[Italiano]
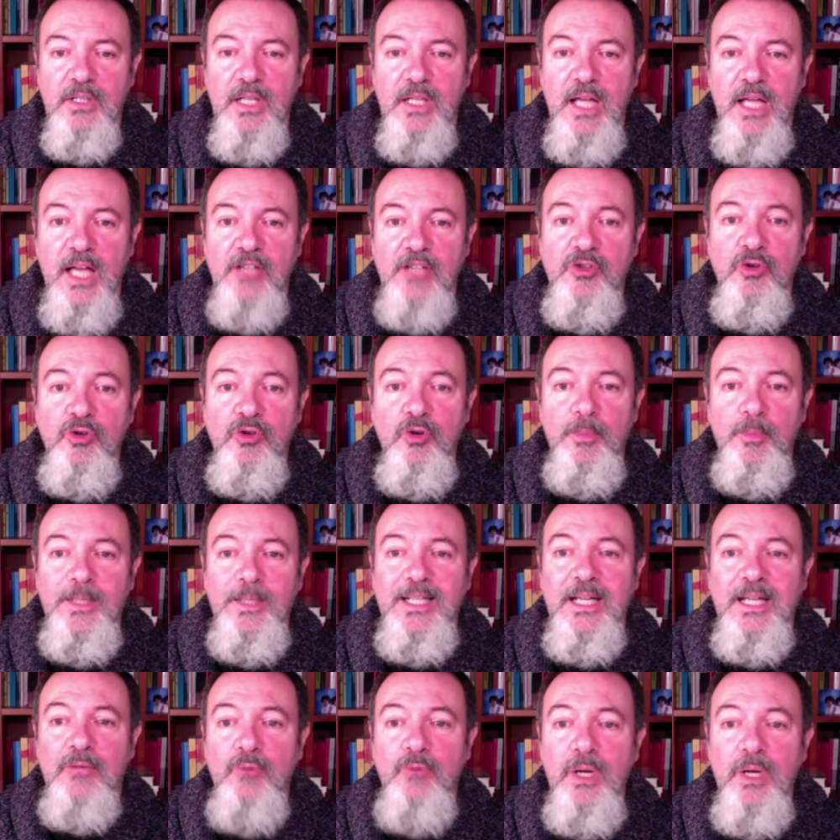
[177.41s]
è solo
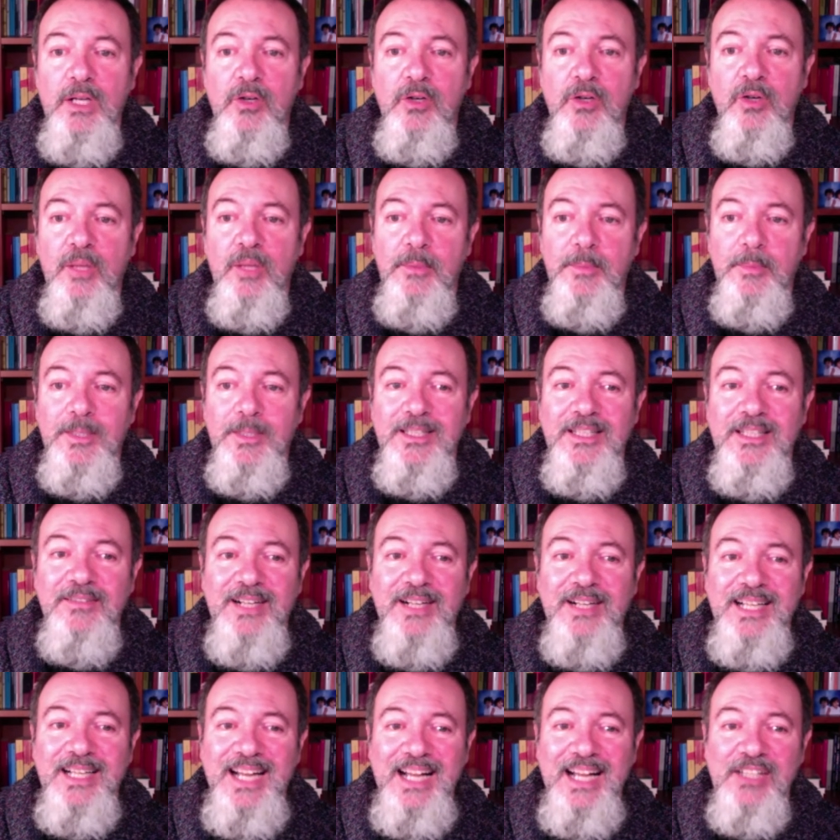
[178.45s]
perché quello che mi prendeva
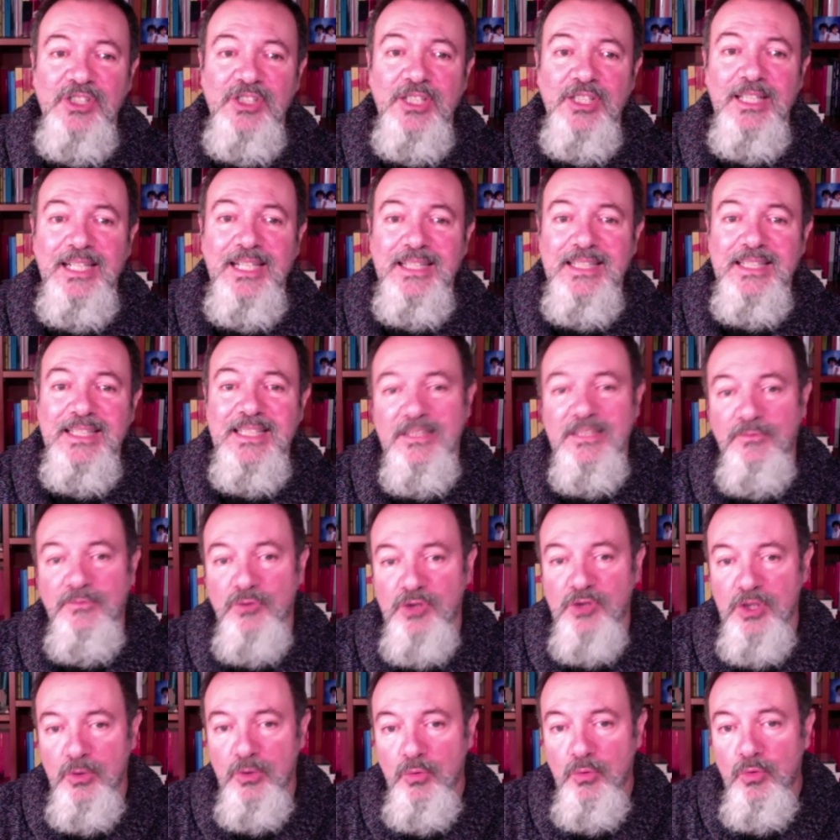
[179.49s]
a calci nella testa fu
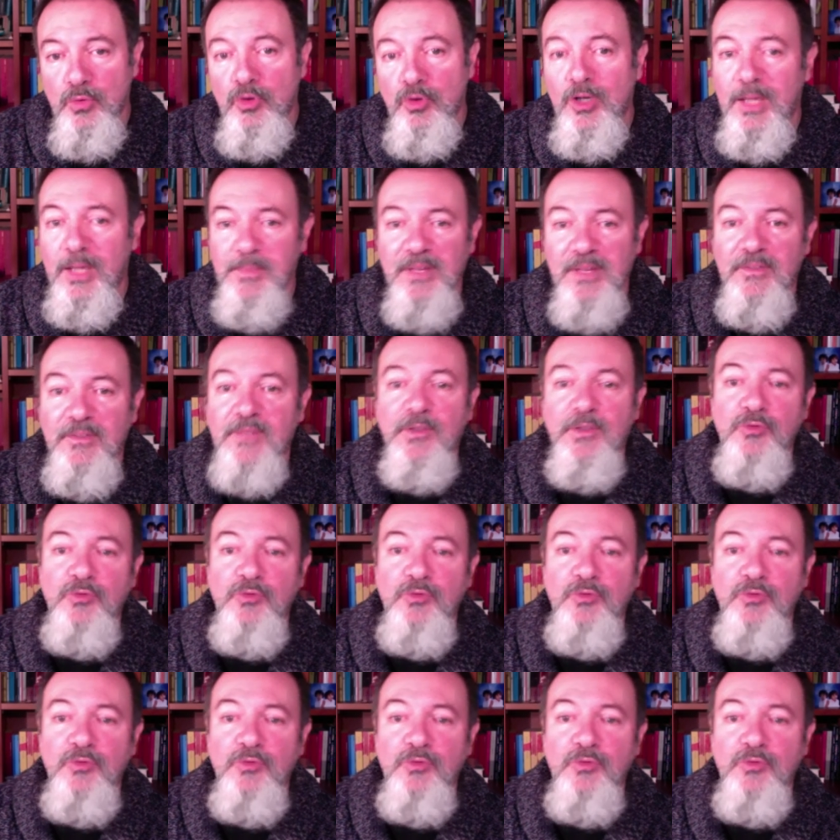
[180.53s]
sicuro che mi aveva